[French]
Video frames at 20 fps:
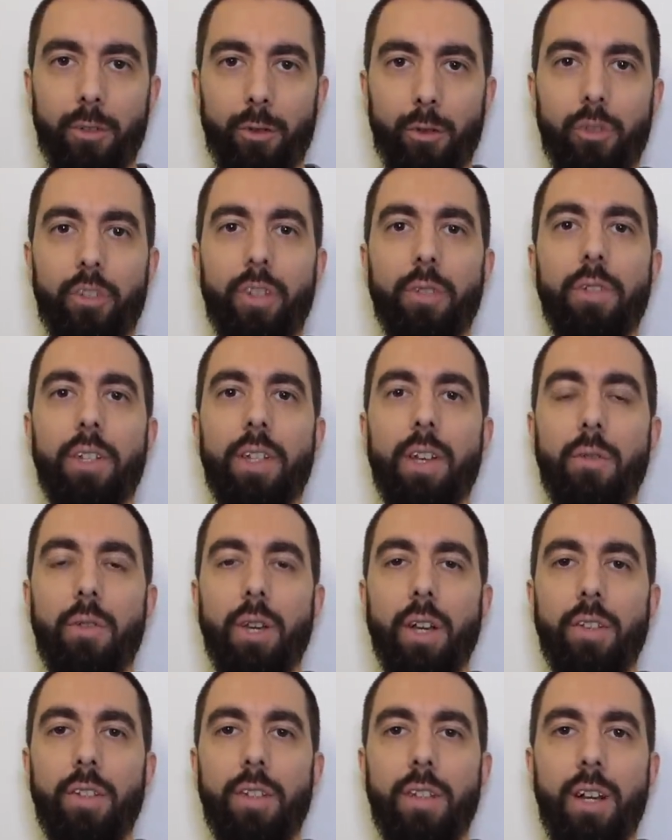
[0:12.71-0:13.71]
ce que je t'invite à
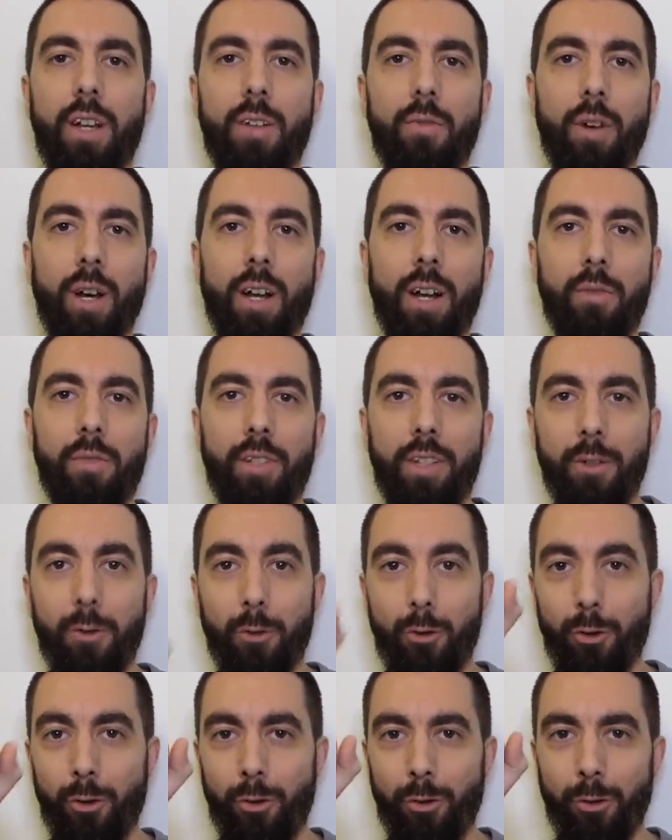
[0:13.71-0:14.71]
faire, c'est d'aller voir la
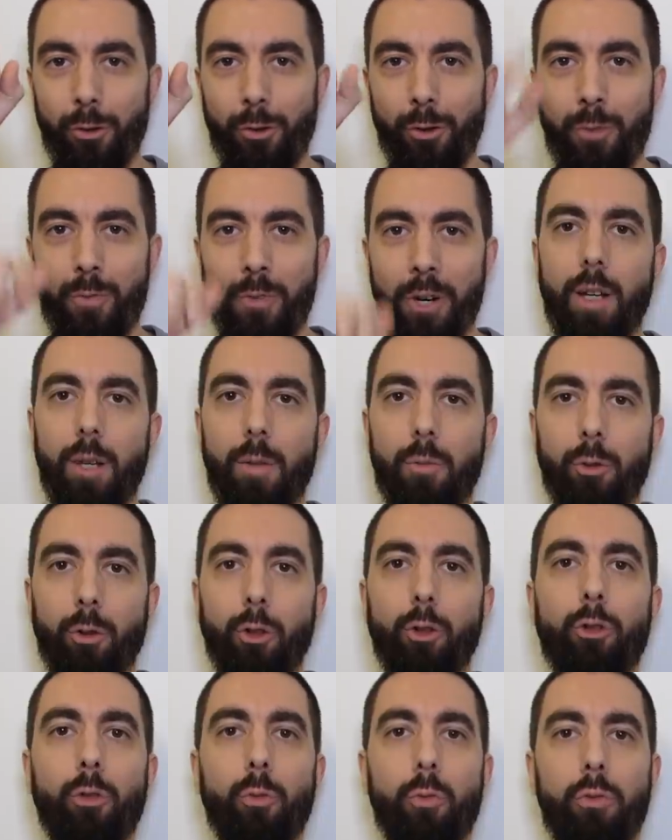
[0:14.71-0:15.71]
vidéo juste au-dessus de moi pour
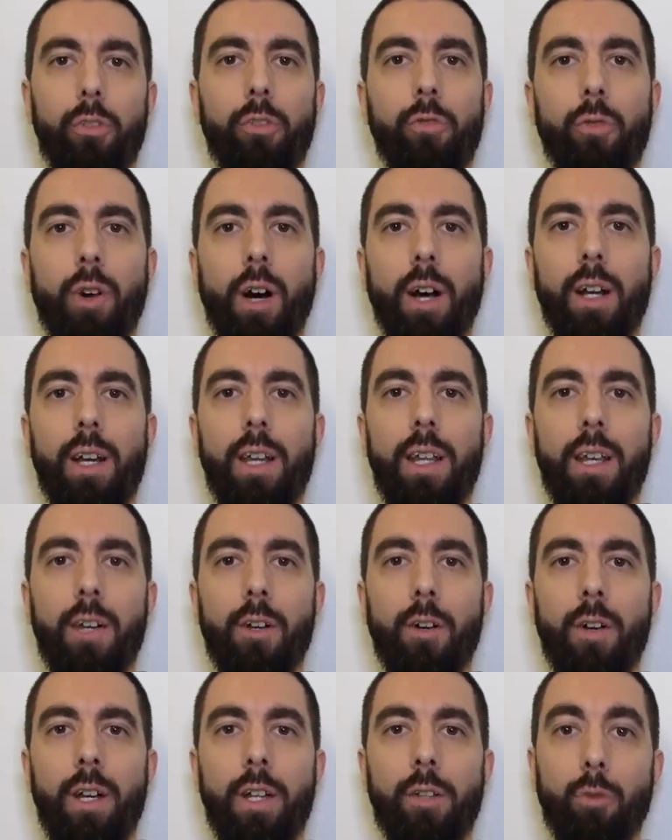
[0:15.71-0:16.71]
que tu puisses voir
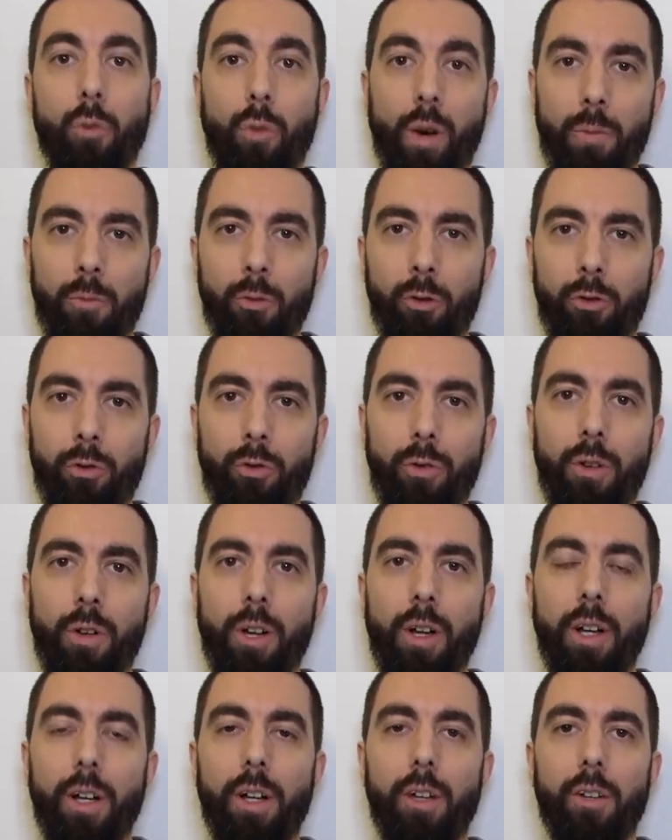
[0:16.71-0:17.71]
les, trois
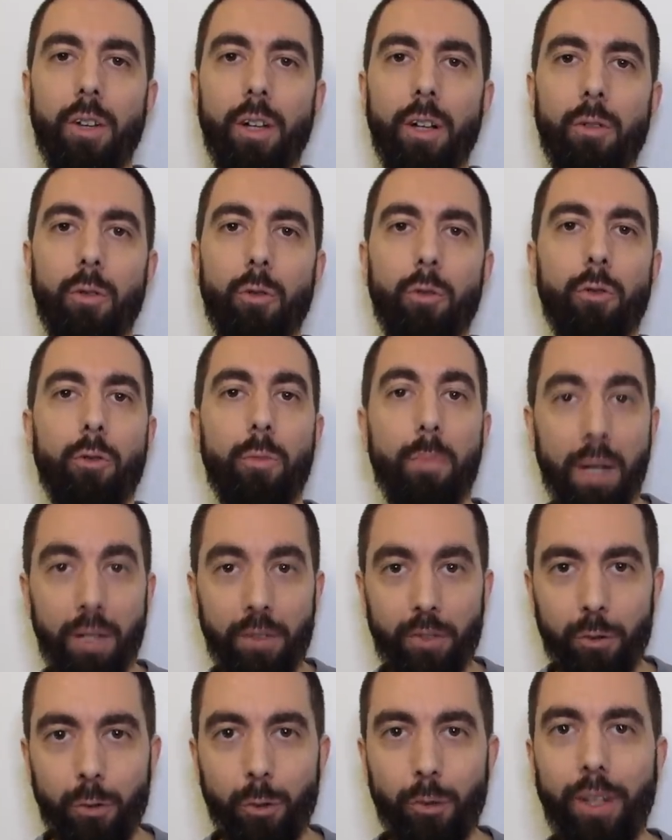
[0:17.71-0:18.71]
modules hein, de
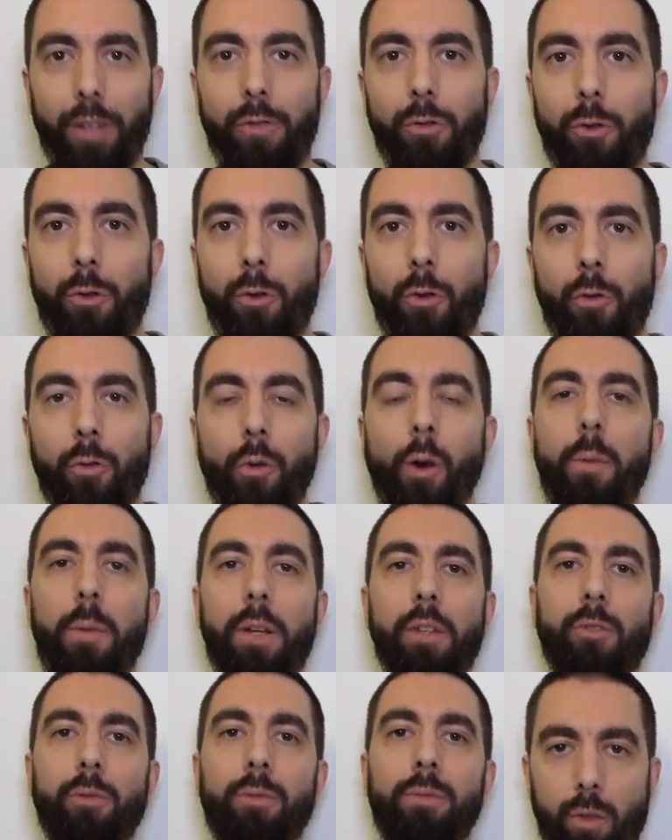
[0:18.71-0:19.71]
base de cette
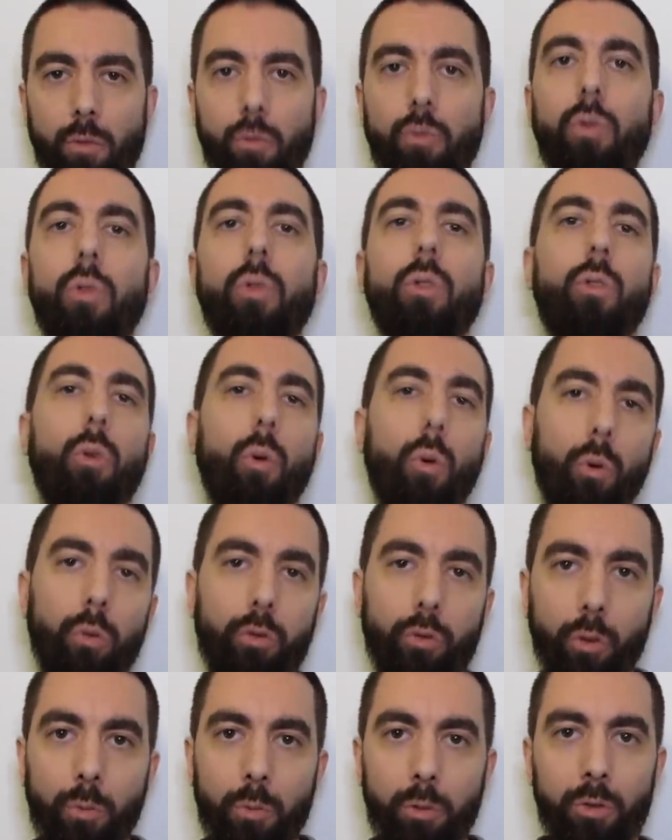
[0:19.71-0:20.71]
formation où
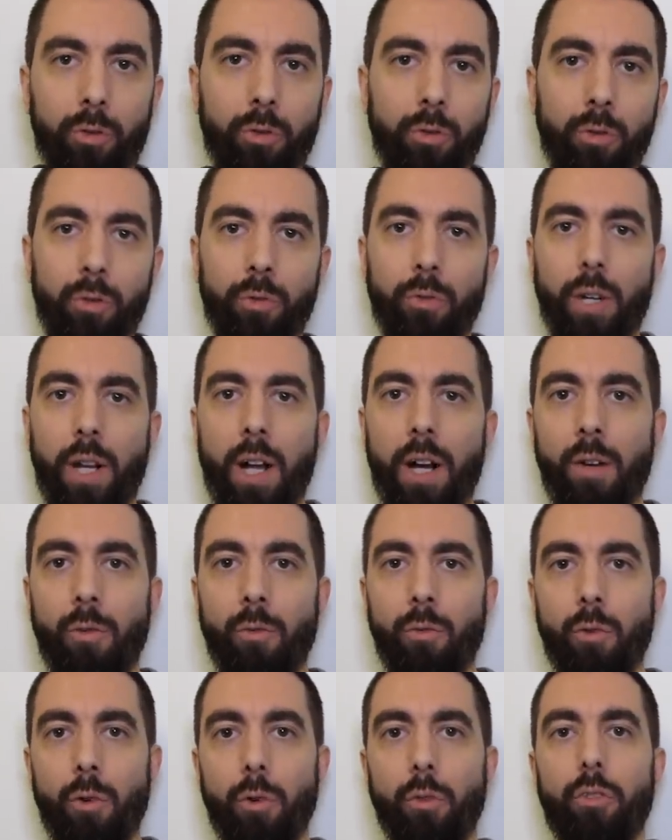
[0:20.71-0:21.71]
grosso modo, voilà,
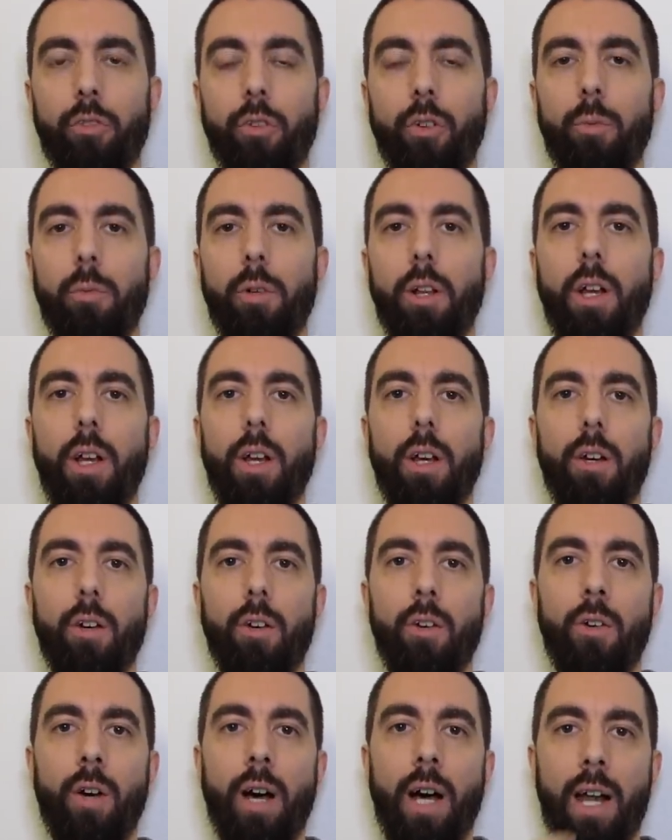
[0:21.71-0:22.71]
on voit ensemble
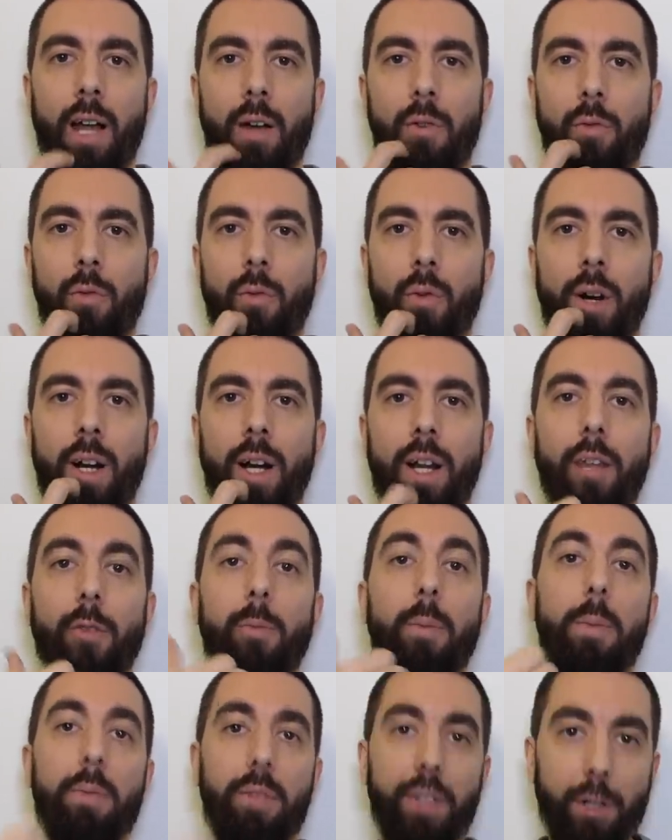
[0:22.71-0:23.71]
à la fois
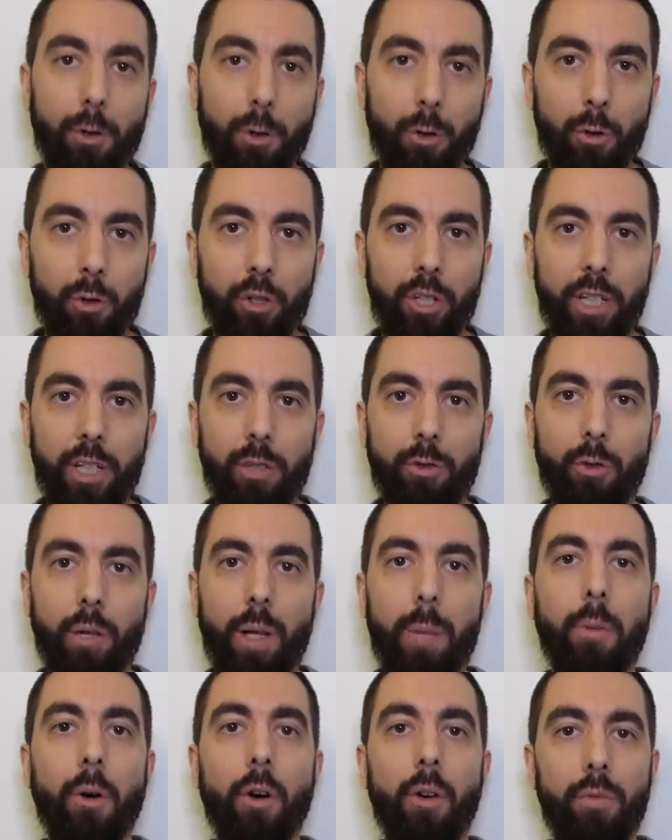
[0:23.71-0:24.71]
l'aspect psychologique de
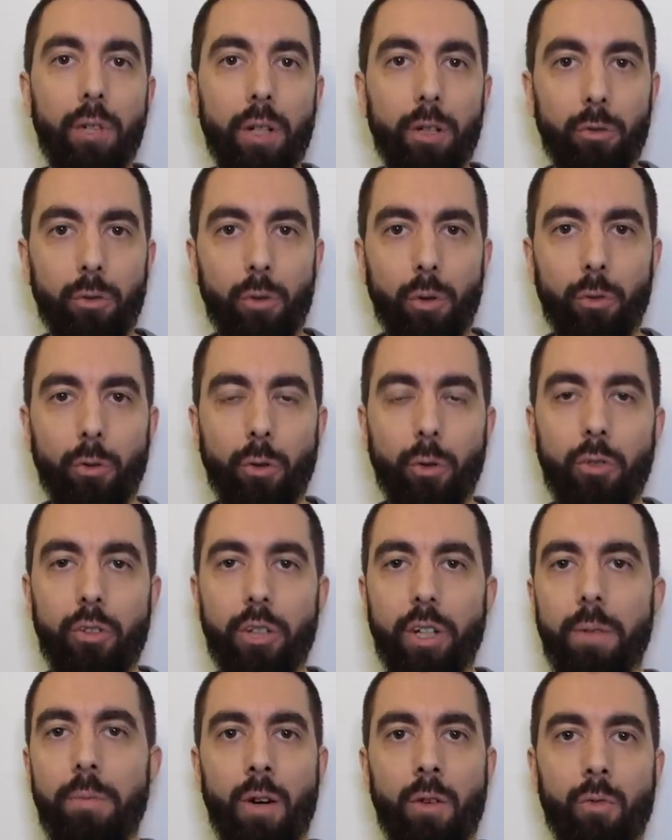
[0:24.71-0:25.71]
l'épreuve, hein, de
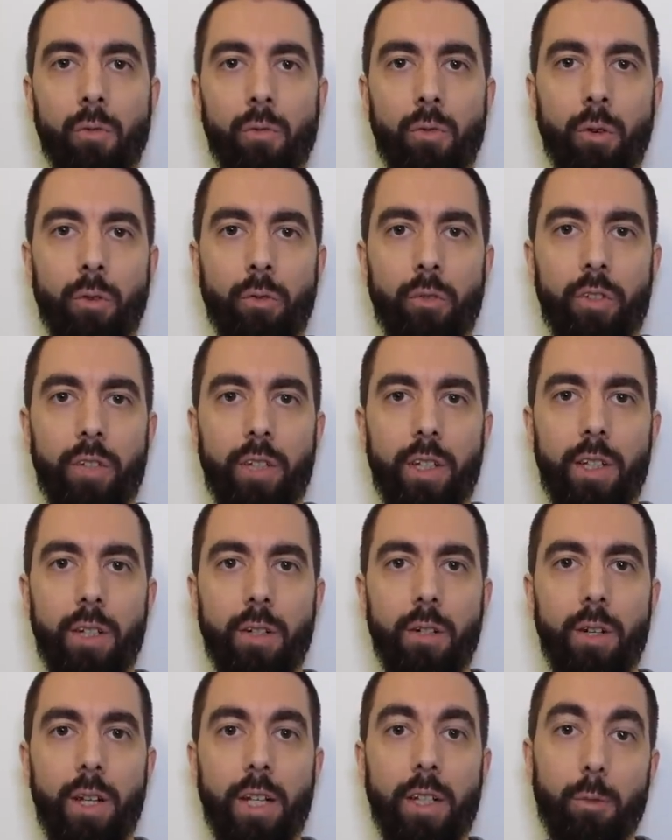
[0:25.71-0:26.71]
l'entretien, on voit
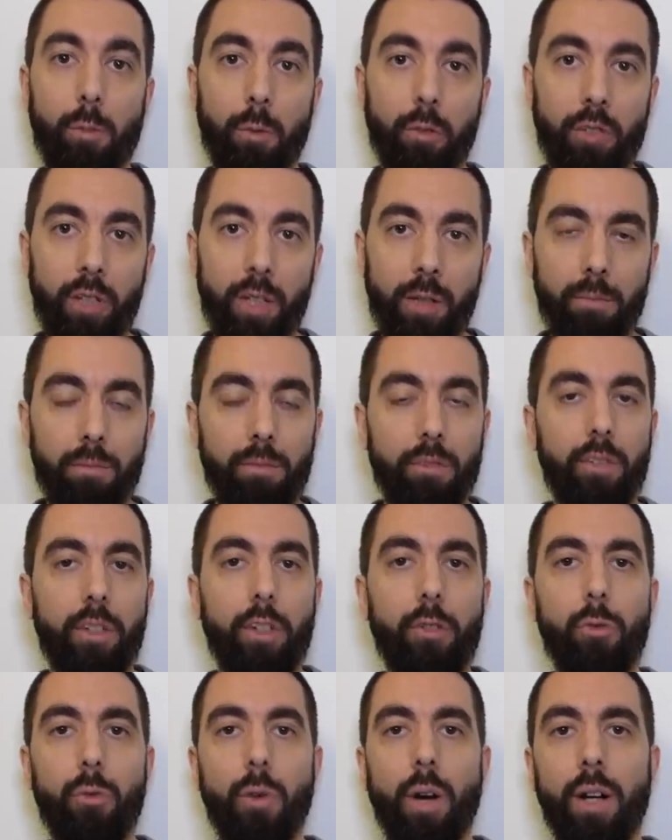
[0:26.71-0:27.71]
aussi l'exposé,
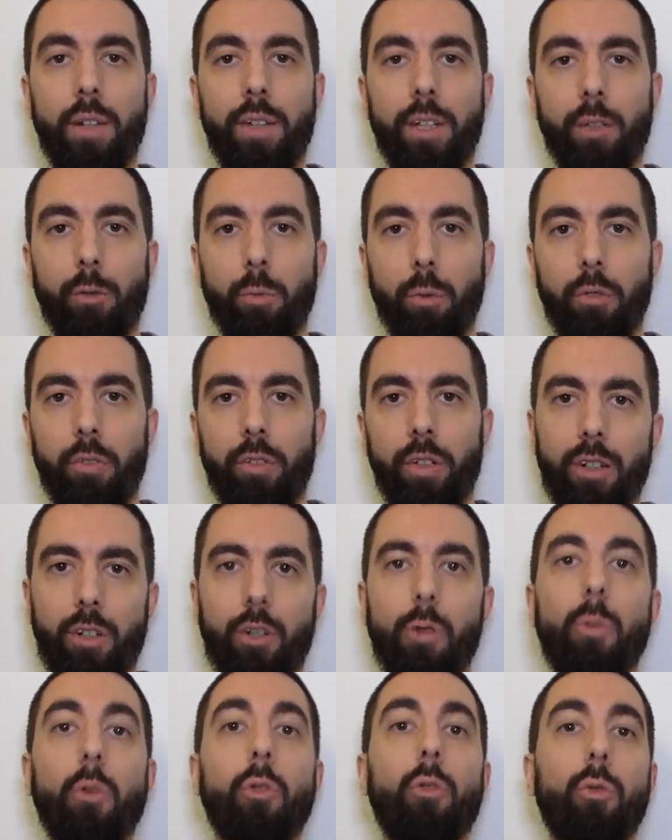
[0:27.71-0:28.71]
si tu as un exposé,
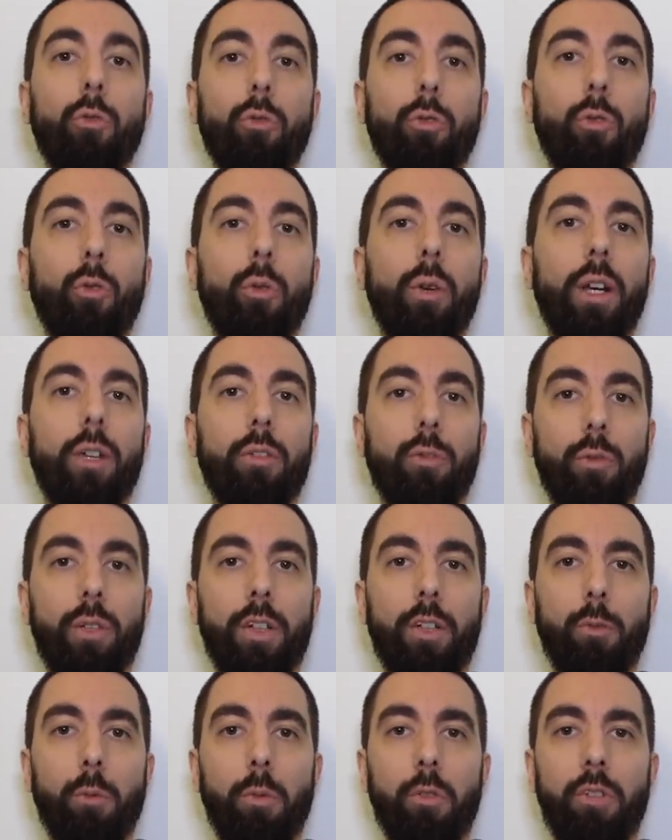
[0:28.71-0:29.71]
comment construire son
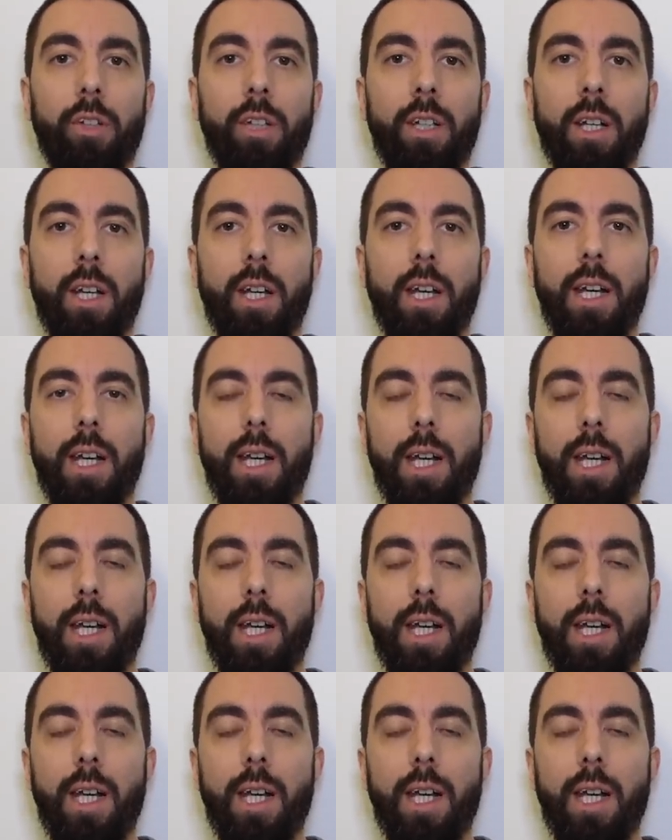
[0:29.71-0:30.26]
exposé,